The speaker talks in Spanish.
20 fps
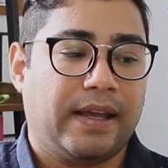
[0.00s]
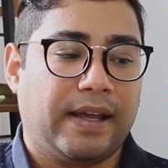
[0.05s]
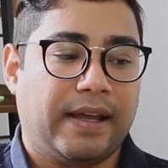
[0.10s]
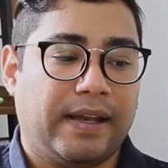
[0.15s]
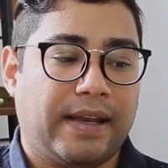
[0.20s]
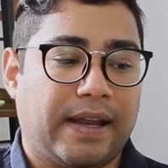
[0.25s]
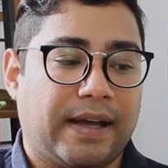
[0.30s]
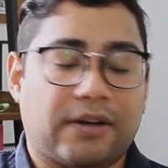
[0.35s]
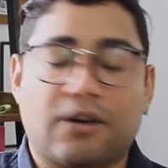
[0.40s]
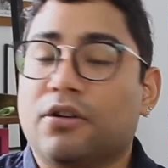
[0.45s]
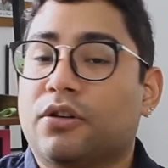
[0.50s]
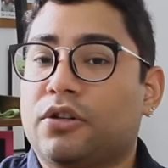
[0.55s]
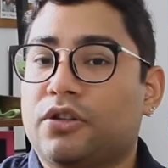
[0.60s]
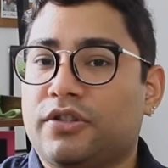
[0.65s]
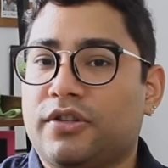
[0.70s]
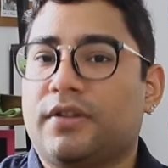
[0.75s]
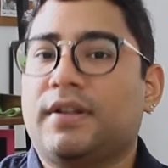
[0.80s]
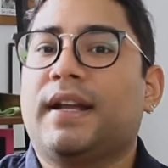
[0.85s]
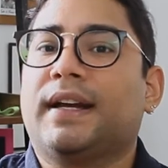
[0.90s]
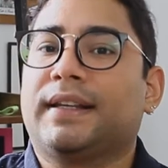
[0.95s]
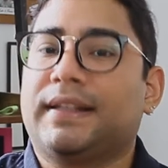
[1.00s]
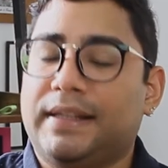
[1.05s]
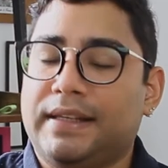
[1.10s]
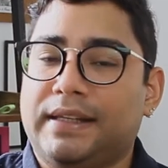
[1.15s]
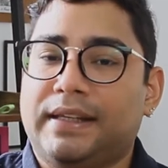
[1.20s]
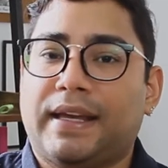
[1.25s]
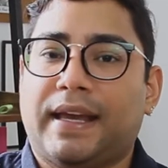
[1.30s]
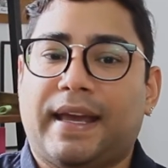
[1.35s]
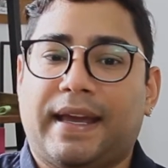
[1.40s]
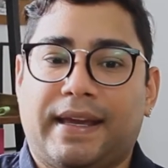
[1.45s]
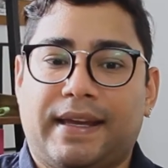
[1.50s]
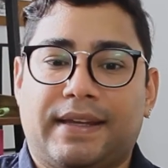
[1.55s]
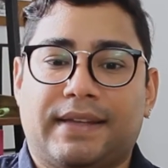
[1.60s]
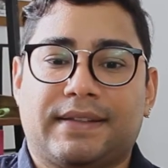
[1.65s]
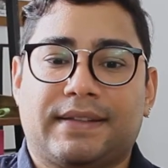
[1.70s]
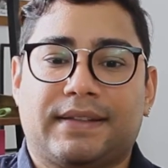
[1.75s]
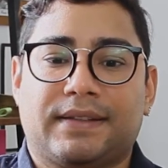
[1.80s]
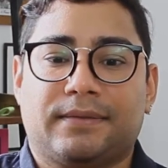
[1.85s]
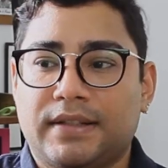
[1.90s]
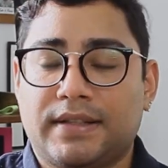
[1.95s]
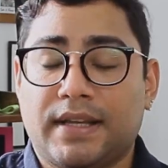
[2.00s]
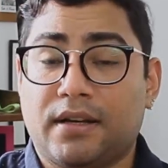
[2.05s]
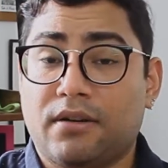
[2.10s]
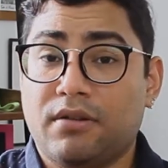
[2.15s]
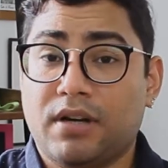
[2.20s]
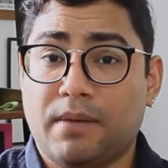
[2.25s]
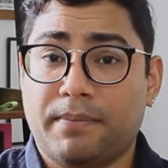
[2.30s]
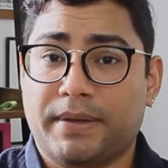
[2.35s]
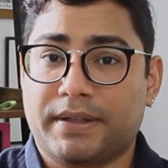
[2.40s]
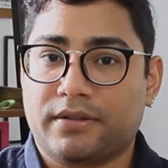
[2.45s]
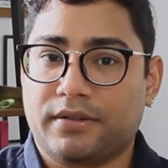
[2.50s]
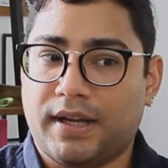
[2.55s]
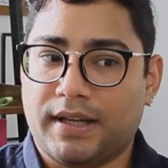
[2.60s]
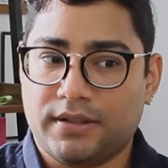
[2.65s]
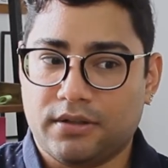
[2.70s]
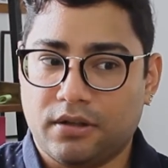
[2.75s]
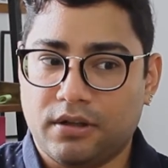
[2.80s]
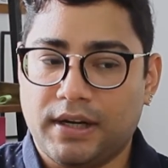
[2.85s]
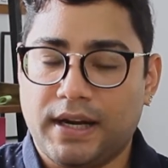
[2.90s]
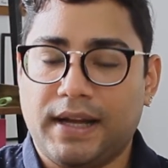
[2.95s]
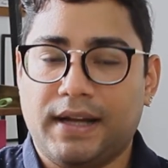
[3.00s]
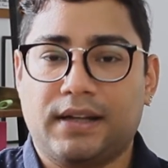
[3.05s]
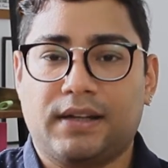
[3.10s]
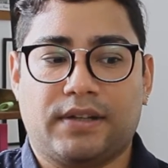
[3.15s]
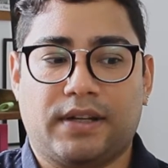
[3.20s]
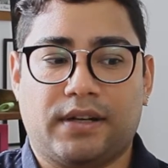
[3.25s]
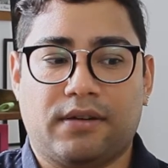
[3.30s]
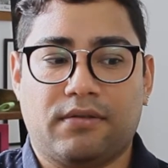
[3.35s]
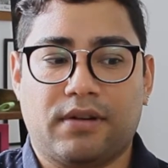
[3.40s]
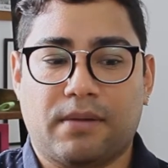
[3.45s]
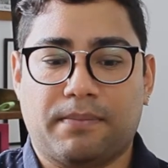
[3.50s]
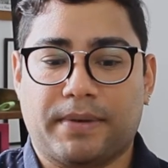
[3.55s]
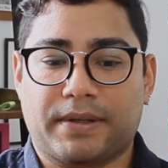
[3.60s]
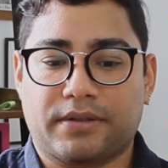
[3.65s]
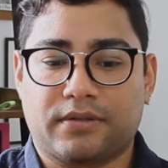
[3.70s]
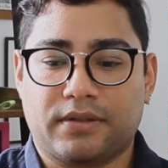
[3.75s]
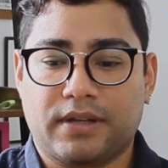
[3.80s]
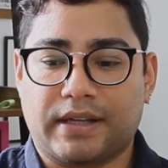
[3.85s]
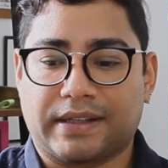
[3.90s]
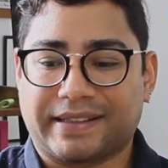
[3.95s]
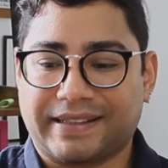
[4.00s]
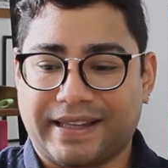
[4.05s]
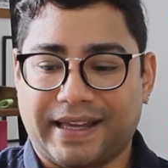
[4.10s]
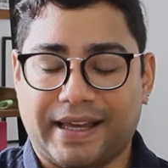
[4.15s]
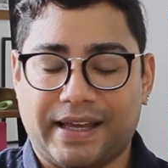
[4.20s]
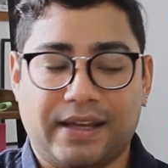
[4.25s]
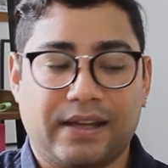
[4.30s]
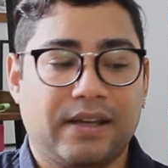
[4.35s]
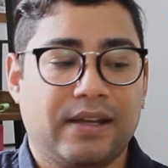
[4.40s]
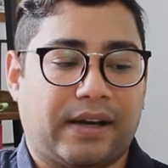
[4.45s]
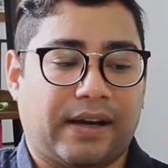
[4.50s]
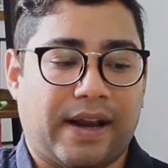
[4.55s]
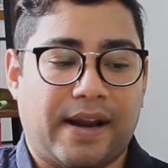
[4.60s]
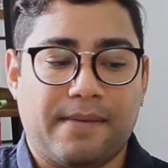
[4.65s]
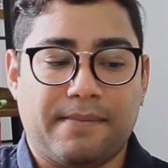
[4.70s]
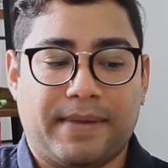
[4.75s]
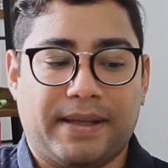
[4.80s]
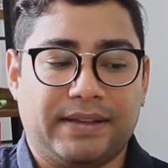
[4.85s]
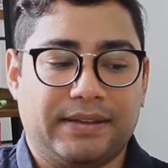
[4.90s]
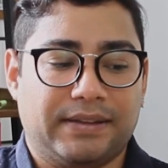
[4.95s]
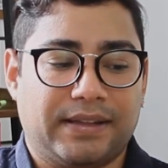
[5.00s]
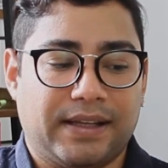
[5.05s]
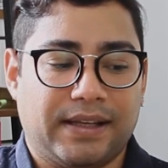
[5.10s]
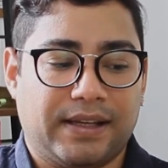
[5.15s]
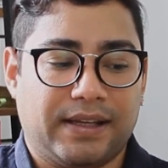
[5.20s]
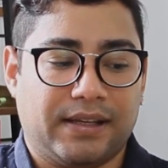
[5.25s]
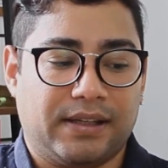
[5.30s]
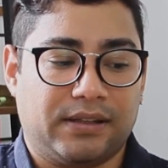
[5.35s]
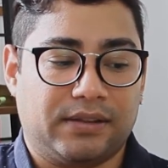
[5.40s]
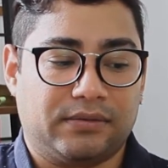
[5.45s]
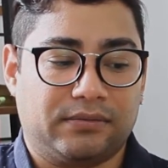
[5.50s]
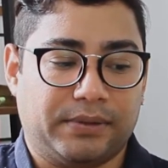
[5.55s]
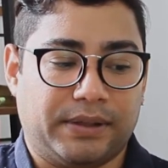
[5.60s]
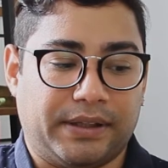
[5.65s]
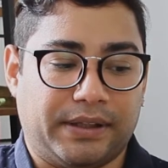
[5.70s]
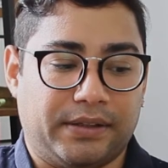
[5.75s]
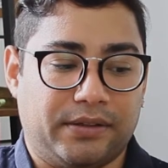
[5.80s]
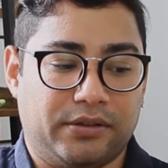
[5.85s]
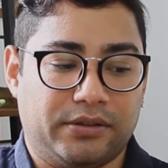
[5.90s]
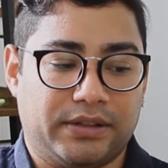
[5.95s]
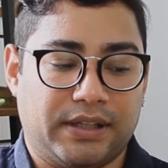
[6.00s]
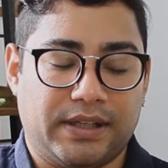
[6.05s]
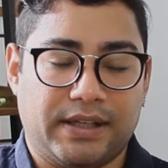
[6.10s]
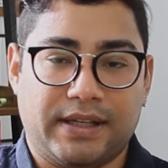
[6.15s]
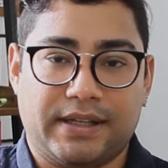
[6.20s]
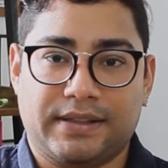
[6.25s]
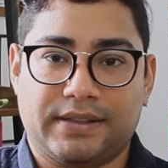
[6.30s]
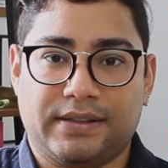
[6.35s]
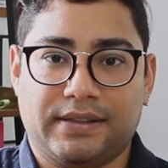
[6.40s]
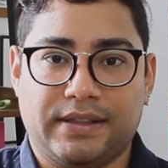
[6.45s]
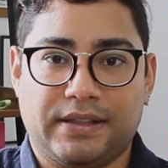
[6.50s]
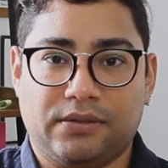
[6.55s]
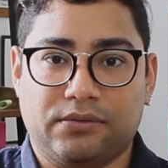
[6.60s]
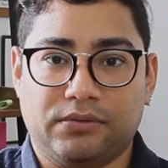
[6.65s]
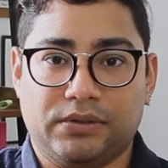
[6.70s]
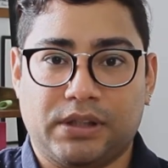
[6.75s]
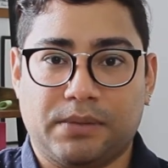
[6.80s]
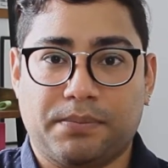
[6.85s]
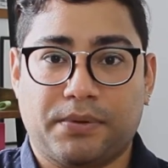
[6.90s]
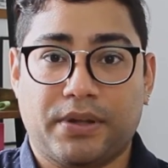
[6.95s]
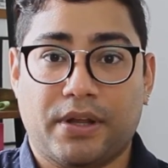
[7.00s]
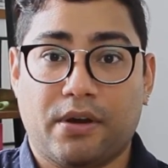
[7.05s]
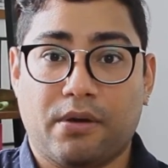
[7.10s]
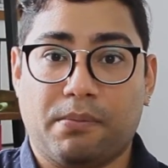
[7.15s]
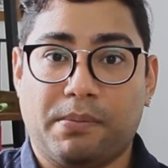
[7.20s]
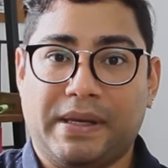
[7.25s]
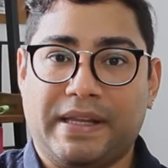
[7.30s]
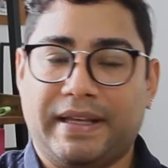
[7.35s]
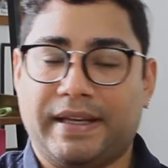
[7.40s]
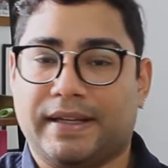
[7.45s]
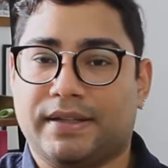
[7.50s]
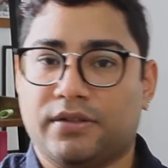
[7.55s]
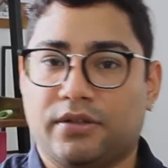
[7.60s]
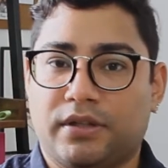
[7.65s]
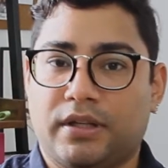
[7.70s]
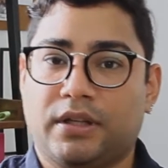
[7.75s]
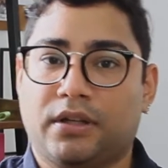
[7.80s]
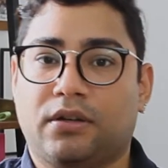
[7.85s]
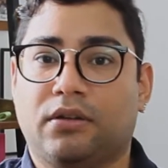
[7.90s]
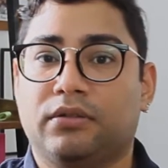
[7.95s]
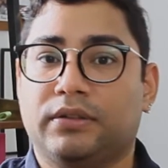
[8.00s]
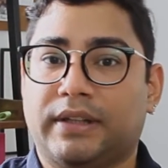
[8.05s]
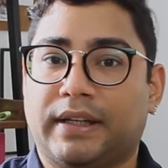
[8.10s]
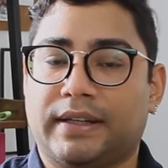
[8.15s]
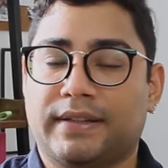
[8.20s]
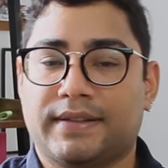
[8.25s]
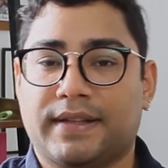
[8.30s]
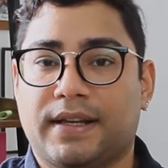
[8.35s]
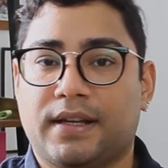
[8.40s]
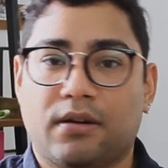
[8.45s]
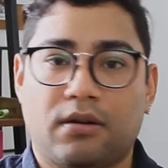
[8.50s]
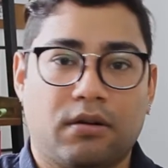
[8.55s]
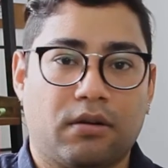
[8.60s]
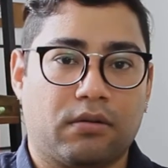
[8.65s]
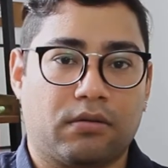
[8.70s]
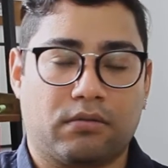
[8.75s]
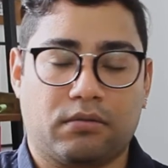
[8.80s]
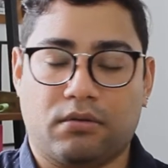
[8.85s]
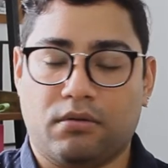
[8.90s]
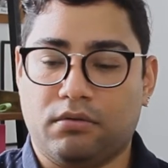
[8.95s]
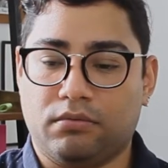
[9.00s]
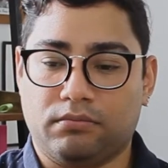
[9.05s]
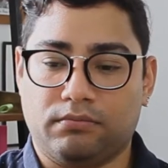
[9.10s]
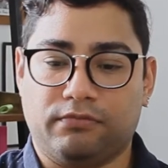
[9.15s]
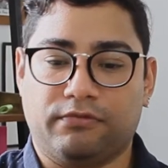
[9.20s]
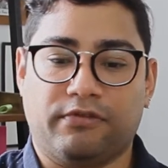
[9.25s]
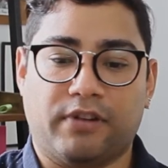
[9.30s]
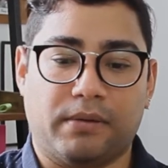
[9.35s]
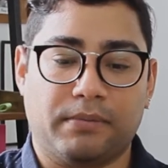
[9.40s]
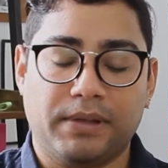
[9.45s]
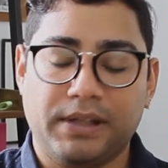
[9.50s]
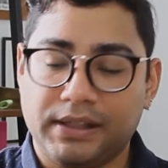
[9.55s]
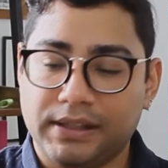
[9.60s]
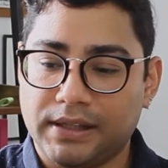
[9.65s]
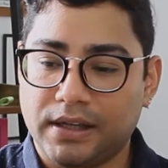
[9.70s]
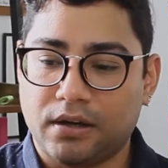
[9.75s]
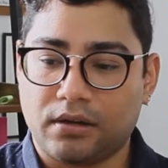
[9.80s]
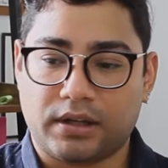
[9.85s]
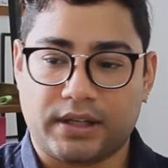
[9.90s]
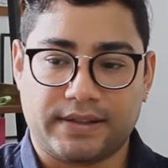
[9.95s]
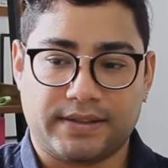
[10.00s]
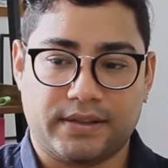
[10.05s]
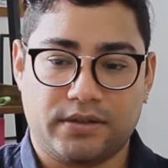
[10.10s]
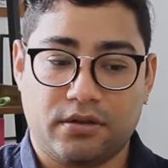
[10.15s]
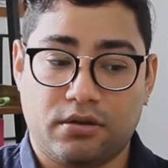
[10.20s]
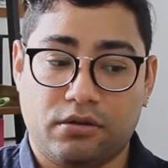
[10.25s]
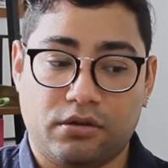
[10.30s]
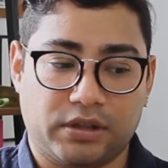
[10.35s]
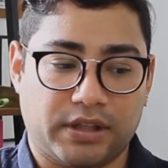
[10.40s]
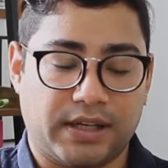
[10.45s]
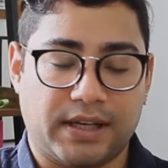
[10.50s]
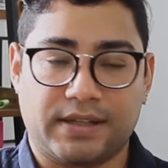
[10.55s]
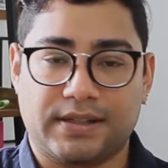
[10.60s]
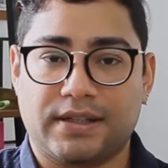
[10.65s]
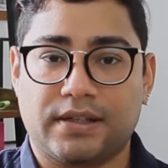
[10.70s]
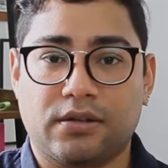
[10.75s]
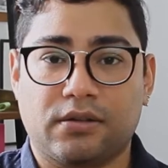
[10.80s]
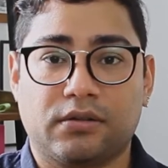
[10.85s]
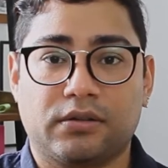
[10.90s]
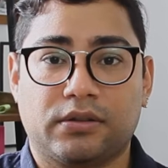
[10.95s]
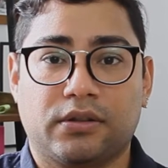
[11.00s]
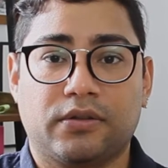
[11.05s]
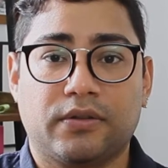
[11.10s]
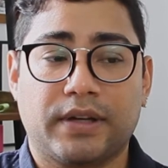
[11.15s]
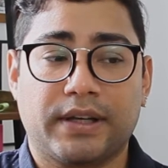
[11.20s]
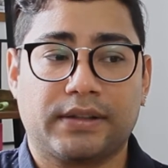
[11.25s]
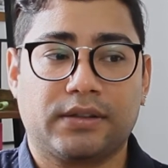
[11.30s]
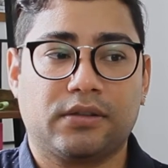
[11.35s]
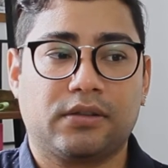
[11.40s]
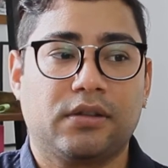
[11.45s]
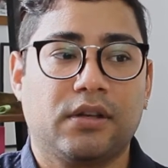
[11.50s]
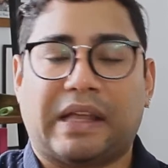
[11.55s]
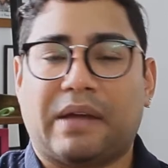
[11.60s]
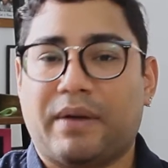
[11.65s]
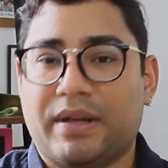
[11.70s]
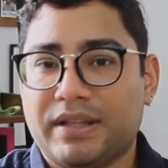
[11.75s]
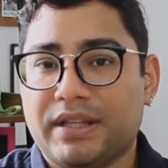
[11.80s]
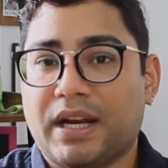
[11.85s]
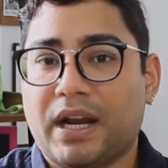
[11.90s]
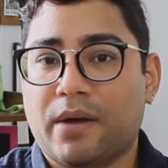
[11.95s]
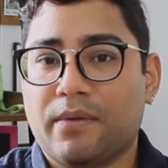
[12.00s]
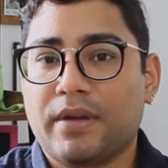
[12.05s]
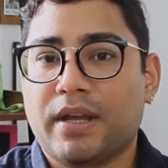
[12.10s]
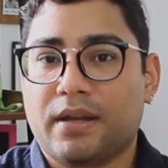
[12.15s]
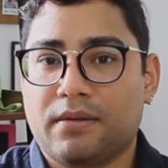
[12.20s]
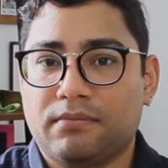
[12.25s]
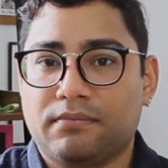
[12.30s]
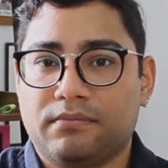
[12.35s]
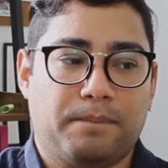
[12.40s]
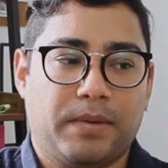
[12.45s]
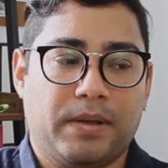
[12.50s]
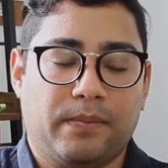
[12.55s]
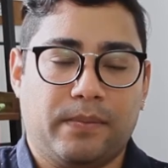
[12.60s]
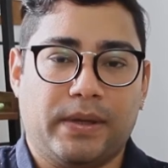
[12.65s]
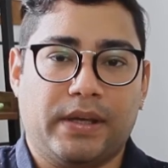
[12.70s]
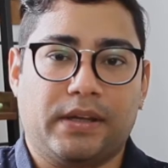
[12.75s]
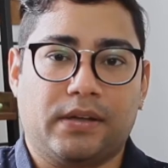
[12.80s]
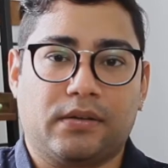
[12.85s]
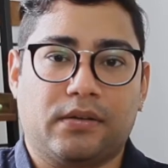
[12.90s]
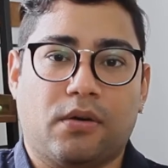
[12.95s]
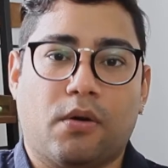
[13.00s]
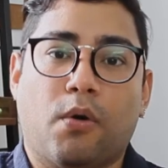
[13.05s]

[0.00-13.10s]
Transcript: Eh, la conclusión aquí es si eres una persona sola, si eres una persona que realmente pues no tienes ningún tipo de obligación con terceros o con familia o qué sé yo, no tienes hijos, todo esto, te vendría bien vivir